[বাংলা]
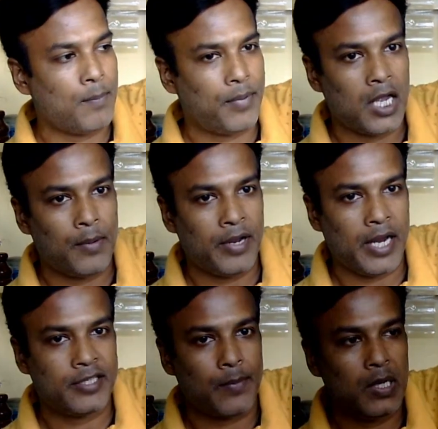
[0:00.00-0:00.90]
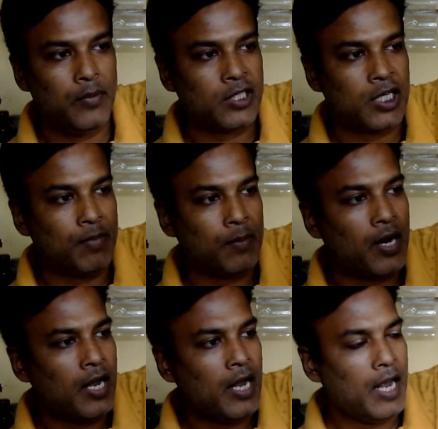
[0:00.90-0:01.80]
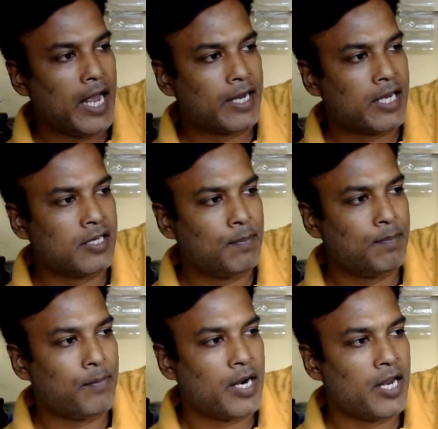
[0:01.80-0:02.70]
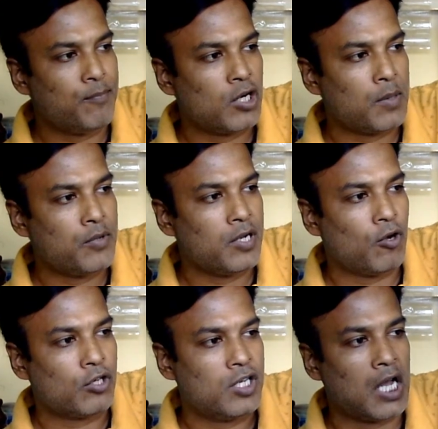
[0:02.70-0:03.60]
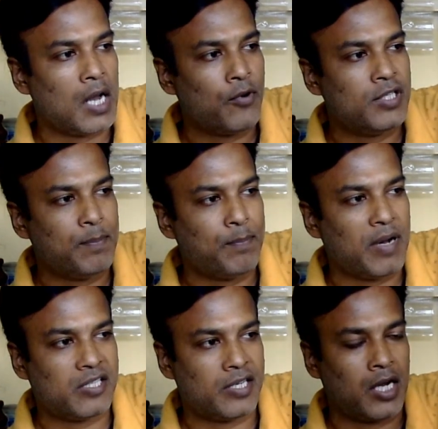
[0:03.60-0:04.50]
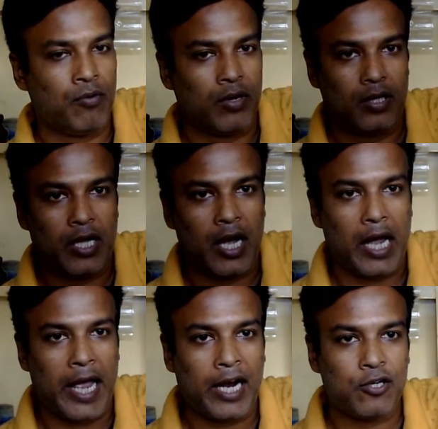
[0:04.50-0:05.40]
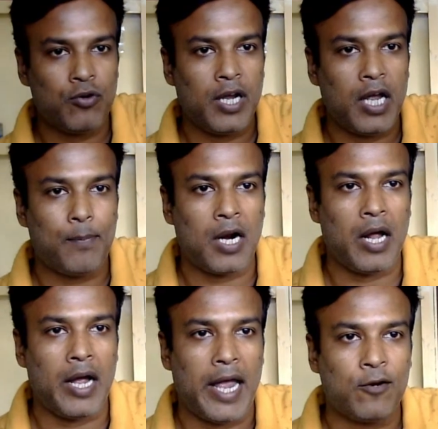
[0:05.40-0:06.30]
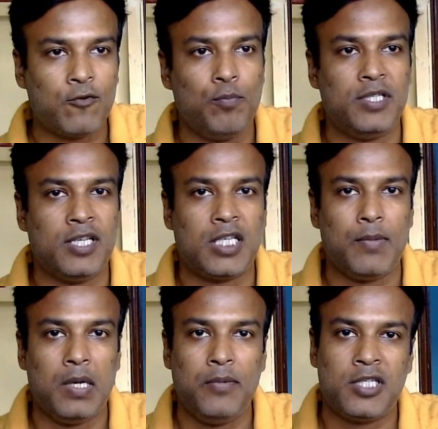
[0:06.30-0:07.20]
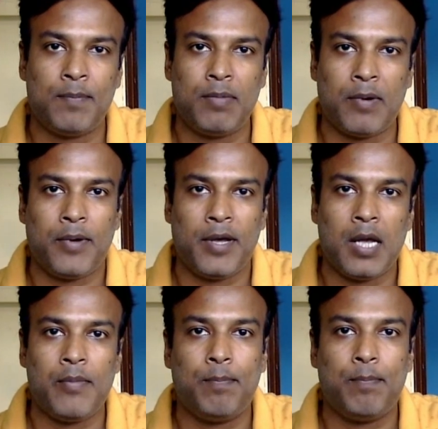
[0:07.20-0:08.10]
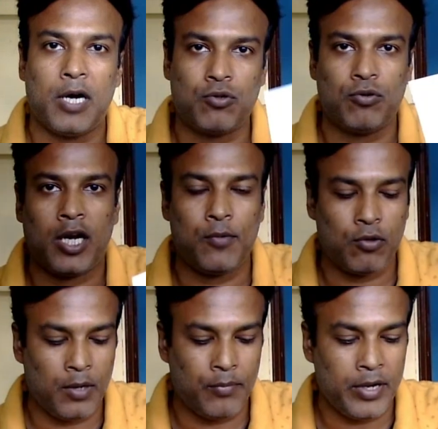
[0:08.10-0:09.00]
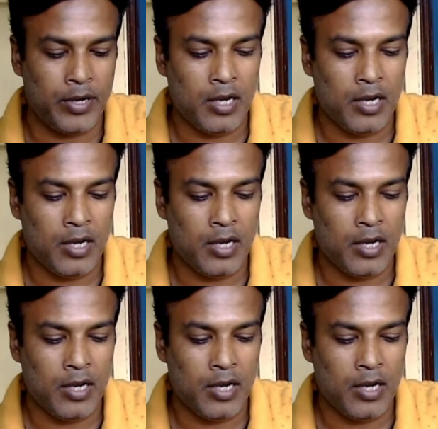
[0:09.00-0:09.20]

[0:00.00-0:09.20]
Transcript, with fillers: পেয়ে যাবেন এই সাবলিমিশন পেপার এক একটি পেপারের মোটামুটি কস্টিং দাম রয়েছে পাঁচ টাকা করে তা একসঙ্গে আপনারা একশো পিসের সাবলিমিশন পেপার পেয়ে যাবেন পাঁচশো টাকার মতো নেবে